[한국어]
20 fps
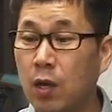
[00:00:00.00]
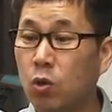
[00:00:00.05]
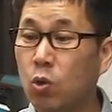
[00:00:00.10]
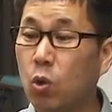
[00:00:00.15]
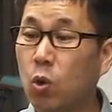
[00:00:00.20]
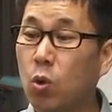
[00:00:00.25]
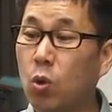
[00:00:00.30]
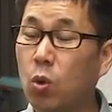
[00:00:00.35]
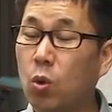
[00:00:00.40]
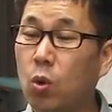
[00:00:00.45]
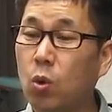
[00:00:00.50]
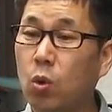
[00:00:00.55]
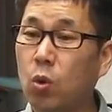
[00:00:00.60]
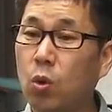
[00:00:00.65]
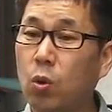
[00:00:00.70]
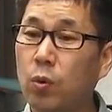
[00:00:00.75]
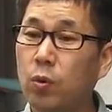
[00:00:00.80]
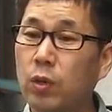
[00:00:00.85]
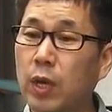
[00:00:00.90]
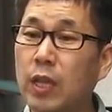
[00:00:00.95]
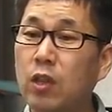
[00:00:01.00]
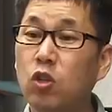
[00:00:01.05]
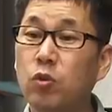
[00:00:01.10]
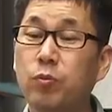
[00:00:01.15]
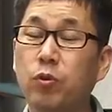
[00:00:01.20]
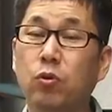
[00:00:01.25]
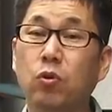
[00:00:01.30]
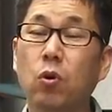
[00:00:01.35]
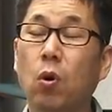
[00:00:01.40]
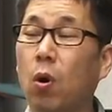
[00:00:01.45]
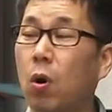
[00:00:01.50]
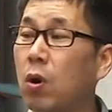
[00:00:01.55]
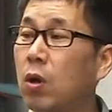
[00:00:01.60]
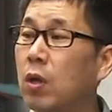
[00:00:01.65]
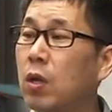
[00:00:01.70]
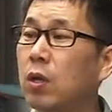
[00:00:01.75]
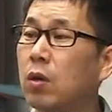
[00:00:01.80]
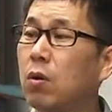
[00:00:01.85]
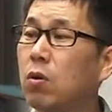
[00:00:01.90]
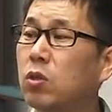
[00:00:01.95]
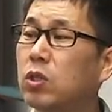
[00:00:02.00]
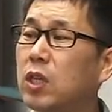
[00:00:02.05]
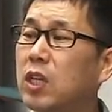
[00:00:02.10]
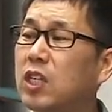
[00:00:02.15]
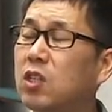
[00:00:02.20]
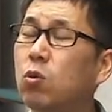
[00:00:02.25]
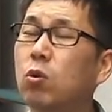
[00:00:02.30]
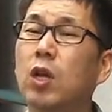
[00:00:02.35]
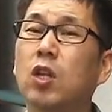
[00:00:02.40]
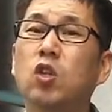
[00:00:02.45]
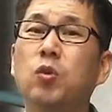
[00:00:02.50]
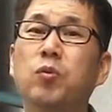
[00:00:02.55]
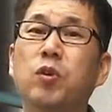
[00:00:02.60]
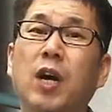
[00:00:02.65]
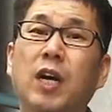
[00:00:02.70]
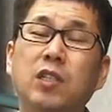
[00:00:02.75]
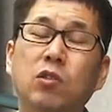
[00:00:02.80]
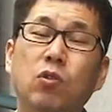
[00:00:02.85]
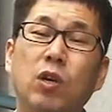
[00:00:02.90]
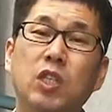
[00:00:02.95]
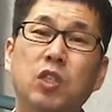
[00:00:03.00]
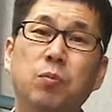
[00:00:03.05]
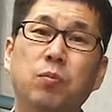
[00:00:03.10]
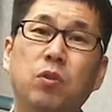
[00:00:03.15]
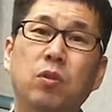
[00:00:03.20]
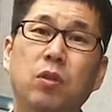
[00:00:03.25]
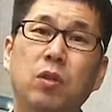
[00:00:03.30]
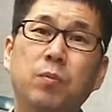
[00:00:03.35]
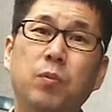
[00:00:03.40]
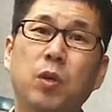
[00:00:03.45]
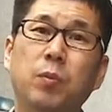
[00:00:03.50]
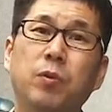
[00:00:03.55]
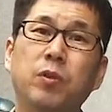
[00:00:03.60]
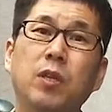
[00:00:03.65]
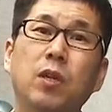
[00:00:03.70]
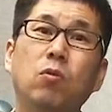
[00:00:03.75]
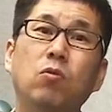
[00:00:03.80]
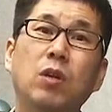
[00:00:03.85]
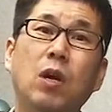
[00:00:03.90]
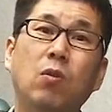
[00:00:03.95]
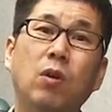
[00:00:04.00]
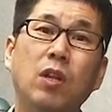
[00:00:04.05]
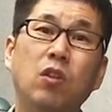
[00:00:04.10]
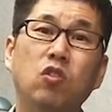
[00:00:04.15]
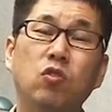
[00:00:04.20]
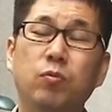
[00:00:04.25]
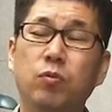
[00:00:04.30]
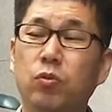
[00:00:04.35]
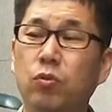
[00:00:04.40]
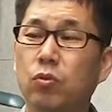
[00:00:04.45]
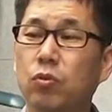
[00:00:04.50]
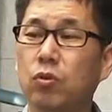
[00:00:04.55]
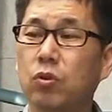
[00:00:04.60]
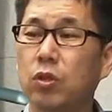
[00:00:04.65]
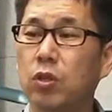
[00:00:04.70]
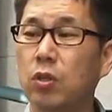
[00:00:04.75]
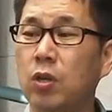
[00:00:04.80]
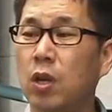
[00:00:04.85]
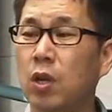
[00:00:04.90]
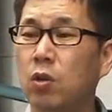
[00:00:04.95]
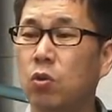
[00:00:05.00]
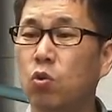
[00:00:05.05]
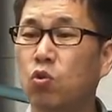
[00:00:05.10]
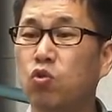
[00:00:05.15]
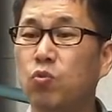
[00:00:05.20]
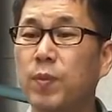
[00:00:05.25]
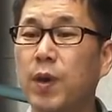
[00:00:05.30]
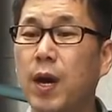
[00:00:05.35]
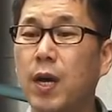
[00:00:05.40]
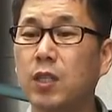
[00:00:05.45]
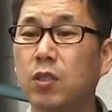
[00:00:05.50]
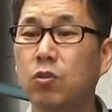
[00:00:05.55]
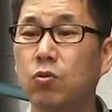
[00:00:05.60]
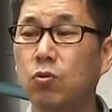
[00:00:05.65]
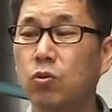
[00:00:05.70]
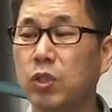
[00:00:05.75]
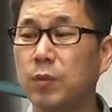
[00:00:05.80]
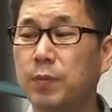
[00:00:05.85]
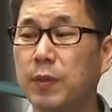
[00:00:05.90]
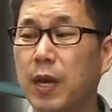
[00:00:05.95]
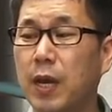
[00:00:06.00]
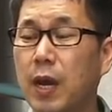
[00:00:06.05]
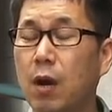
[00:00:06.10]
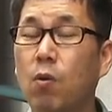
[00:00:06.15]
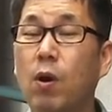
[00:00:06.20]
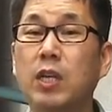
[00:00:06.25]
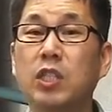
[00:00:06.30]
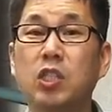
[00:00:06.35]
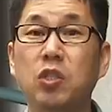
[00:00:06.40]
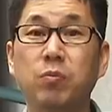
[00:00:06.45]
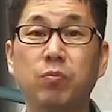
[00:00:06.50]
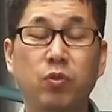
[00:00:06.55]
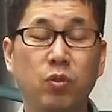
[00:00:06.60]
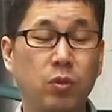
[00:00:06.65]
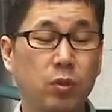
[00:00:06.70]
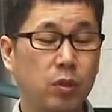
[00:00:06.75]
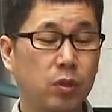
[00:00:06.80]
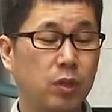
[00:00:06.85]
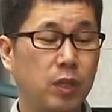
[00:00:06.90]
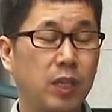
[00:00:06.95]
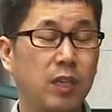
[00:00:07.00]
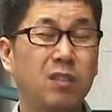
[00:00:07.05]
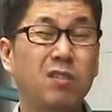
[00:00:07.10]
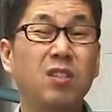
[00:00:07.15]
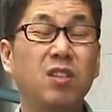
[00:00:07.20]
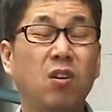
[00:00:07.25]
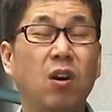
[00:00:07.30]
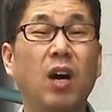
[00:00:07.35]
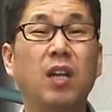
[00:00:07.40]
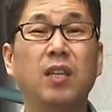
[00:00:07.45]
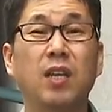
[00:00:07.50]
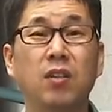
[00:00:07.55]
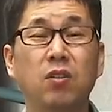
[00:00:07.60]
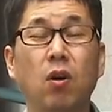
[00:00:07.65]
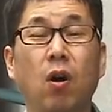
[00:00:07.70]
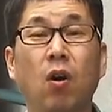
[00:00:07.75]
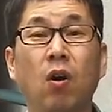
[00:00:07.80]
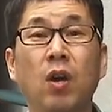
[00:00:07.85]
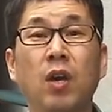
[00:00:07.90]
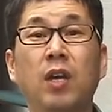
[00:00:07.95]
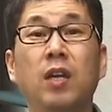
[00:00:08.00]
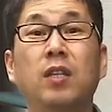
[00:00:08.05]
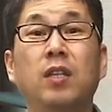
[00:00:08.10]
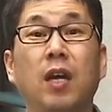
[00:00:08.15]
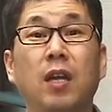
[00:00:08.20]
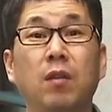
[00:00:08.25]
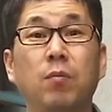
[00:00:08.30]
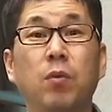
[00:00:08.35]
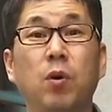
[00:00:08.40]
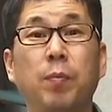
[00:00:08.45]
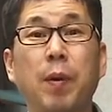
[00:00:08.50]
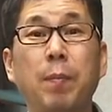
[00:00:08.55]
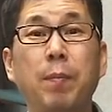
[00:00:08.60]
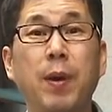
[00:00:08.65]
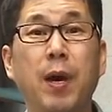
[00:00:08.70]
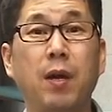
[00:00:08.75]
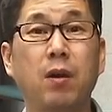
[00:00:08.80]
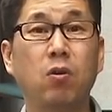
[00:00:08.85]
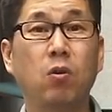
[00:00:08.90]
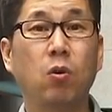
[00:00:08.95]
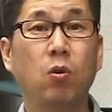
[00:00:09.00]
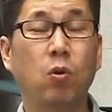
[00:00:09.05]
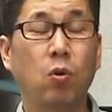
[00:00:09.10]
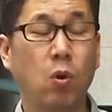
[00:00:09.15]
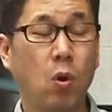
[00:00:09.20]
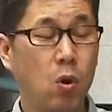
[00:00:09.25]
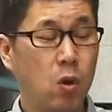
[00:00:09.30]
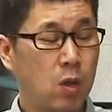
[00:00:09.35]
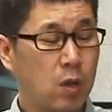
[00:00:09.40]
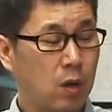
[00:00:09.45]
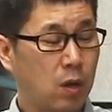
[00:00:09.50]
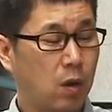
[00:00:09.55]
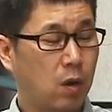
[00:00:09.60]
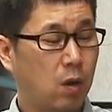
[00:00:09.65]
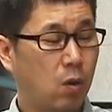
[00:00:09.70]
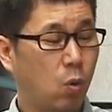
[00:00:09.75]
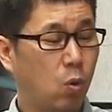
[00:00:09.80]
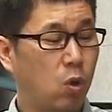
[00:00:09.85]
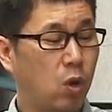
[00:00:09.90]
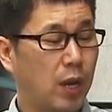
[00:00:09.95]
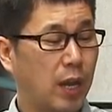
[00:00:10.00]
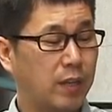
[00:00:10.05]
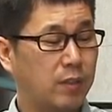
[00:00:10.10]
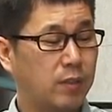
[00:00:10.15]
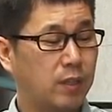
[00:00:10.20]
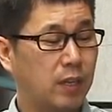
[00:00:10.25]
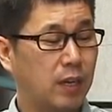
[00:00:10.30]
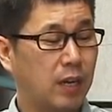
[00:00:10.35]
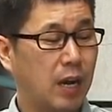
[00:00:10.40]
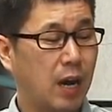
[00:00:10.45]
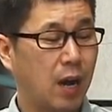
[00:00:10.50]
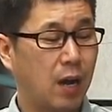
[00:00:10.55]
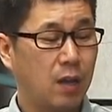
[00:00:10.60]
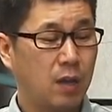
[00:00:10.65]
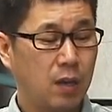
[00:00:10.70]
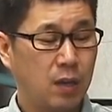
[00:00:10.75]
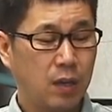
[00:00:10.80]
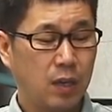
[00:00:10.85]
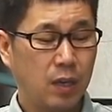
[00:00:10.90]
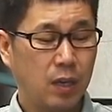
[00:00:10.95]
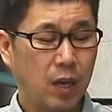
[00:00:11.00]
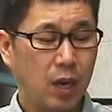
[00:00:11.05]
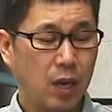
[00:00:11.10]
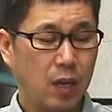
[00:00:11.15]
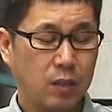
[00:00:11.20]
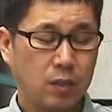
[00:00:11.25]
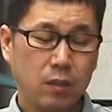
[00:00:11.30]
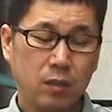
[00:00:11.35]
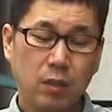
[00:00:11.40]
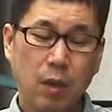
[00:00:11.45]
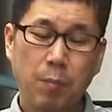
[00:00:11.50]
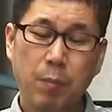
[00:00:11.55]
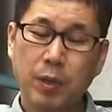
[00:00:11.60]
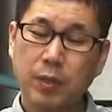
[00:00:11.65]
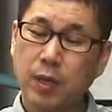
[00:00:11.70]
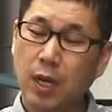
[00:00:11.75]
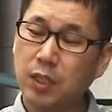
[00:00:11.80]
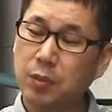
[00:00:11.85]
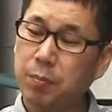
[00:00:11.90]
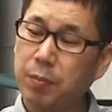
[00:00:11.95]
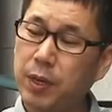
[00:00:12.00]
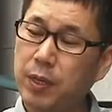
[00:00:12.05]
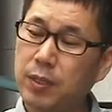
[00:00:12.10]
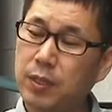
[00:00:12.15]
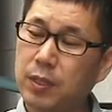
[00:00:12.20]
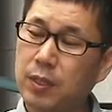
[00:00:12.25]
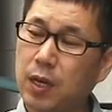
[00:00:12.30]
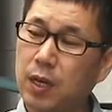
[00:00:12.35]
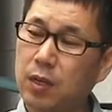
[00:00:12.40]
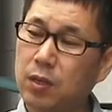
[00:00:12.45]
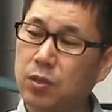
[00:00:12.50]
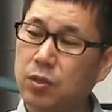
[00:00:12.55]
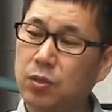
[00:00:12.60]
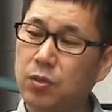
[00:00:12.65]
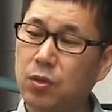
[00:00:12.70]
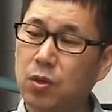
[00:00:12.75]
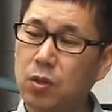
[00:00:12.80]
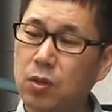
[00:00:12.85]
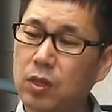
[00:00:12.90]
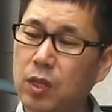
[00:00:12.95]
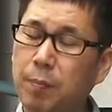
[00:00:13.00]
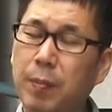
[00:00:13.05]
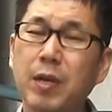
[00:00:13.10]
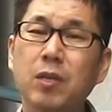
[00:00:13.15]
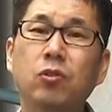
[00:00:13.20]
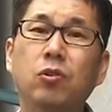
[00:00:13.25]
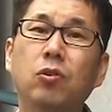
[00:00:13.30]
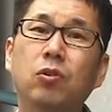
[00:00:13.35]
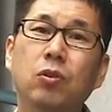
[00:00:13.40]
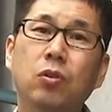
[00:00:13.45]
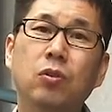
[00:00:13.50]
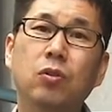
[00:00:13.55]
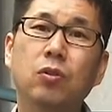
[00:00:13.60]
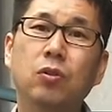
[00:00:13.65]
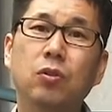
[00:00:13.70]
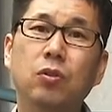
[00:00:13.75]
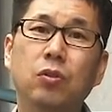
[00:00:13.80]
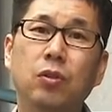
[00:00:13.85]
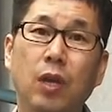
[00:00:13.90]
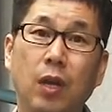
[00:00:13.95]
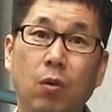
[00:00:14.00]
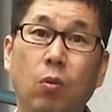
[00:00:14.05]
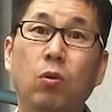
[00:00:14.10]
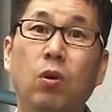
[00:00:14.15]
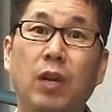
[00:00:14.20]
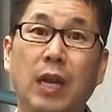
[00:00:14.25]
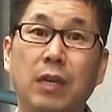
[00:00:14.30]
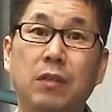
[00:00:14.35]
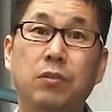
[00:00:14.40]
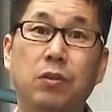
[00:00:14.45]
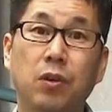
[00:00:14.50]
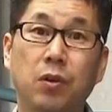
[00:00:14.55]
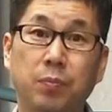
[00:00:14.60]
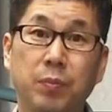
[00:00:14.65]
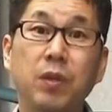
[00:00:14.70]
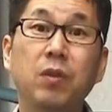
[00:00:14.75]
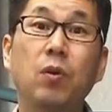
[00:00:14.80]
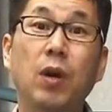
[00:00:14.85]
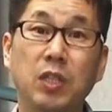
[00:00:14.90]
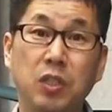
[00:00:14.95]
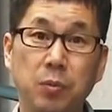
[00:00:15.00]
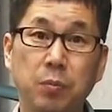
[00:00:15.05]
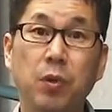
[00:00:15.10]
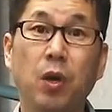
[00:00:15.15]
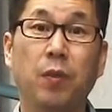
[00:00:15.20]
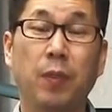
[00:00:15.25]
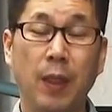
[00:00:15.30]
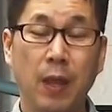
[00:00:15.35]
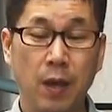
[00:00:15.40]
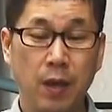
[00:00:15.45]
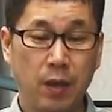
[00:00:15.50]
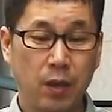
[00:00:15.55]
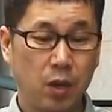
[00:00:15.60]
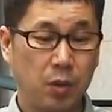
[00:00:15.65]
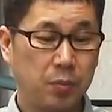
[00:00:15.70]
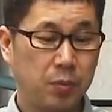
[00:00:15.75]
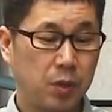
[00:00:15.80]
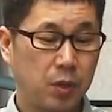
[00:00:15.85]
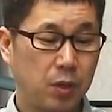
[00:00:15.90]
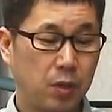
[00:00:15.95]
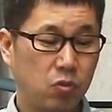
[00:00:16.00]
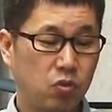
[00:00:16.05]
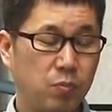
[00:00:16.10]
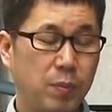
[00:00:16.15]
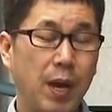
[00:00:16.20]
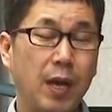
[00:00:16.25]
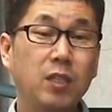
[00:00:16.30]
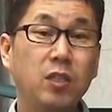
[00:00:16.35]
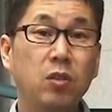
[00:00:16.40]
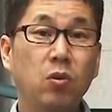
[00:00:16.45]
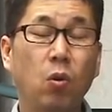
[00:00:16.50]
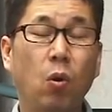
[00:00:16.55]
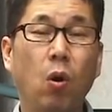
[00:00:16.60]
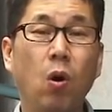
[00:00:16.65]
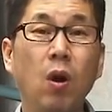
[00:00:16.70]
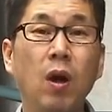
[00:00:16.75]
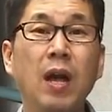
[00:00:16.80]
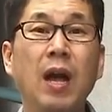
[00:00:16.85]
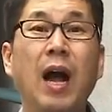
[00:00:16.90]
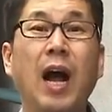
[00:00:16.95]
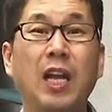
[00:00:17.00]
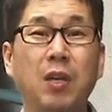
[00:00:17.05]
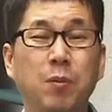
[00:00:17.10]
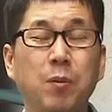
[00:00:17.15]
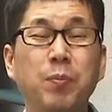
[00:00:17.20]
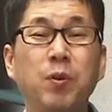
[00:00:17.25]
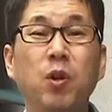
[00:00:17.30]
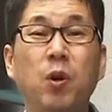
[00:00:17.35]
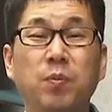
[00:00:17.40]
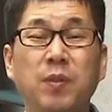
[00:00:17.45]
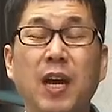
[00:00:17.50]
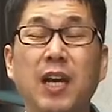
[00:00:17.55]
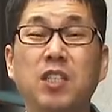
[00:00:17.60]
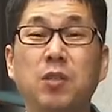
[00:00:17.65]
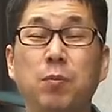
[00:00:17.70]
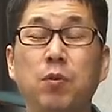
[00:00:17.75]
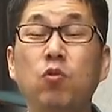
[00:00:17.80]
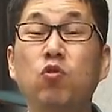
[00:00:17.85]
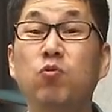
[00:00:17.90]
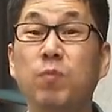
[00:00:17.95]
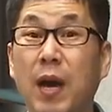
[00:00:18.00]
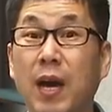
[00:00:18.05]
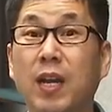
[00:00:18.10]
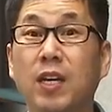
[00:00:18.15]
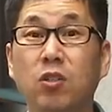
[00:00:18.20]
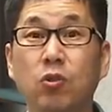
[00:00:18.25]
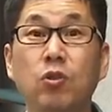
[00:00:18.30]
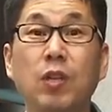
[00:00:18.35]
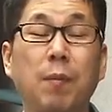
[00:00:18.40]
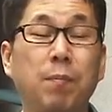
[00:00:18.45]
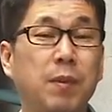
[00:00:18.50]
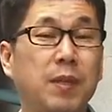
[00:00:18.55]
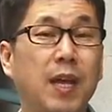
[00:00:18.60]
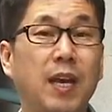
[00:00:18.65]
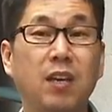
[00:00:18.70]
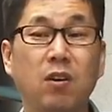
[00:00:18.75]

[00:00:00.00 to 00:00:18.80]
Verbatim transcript: 요 핸드북도 혹시 기존 핸드북 가지고 계신 분들 뭐 이번 새로 나온 핸드북을 또 구매하시고 싶다라고 하시는 분들이 있으실 것 같아서 일단 뭐 판매하는 걸로 어, 올려놨으니까 이게 340페이지짜리거든요. 근데 8,000원에 올려놨어요. 필요하시면 여러분들 구매하시고 아니면 필요 없다 하시면 구매 안 하셔도 됩니다.